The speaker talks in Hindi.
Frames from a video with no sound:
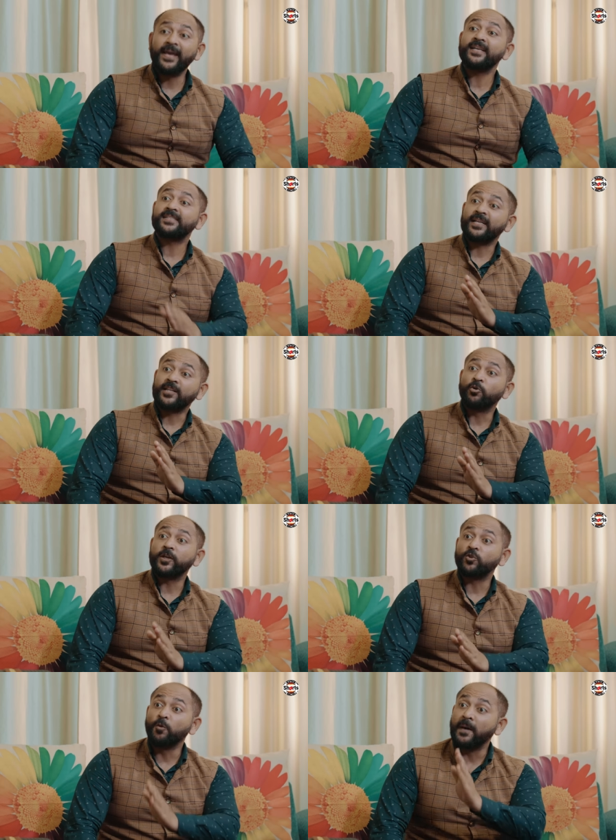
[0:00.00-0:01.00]
मैं ये चाहता हूँ
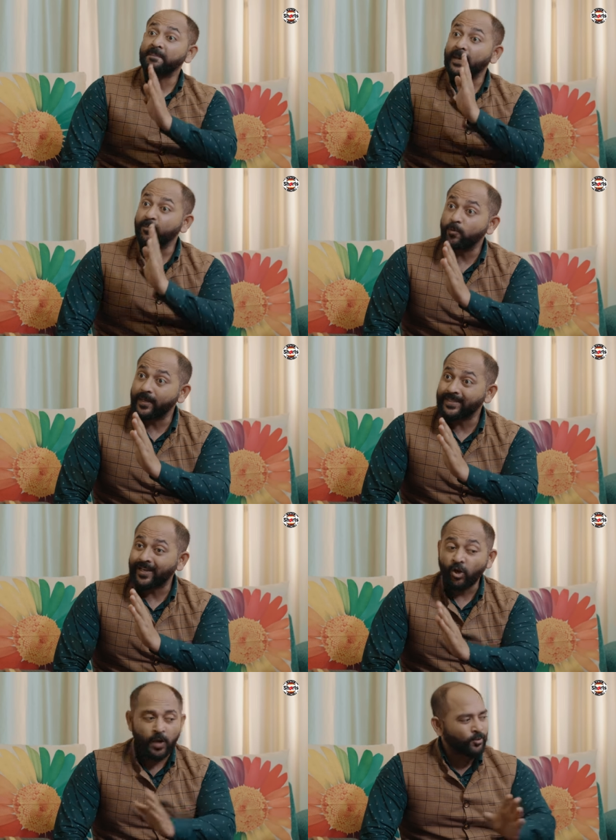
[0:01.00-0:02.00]
कि तुम अपना मुंह बंद
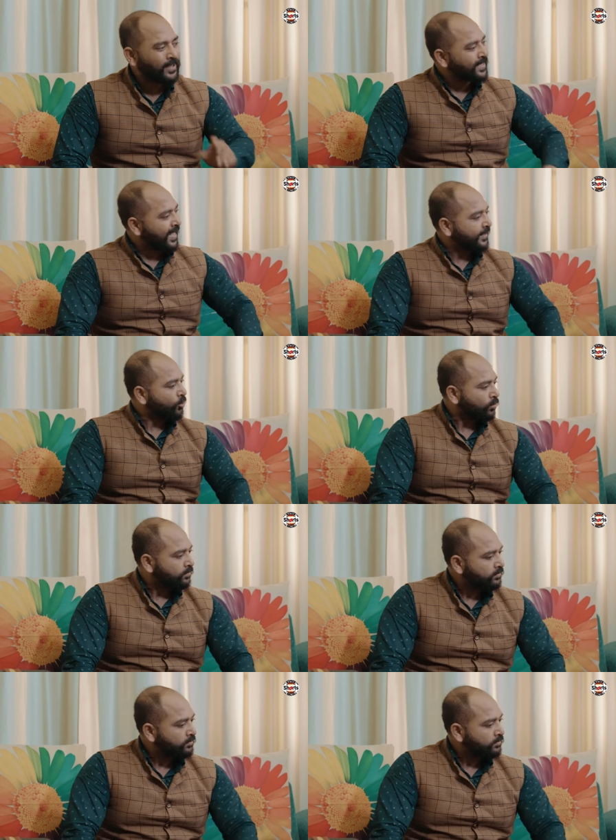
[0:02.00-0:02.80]
कर लो और मुझे जाने दो